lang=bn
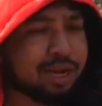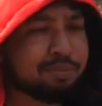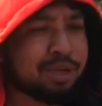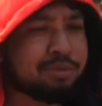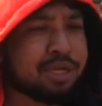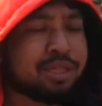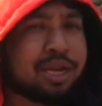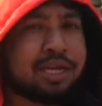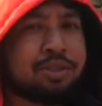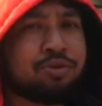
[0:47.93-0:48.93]
তারা মিলেমিশে
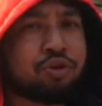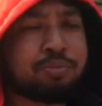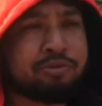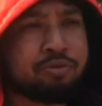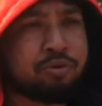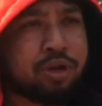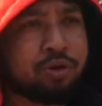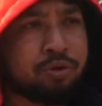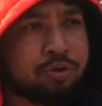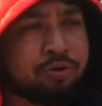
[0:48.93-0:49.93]
তারাই কিন্তু সব কিছু করে
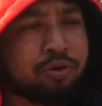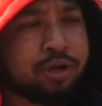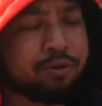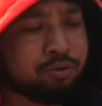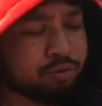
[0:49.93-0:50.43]
খনন করে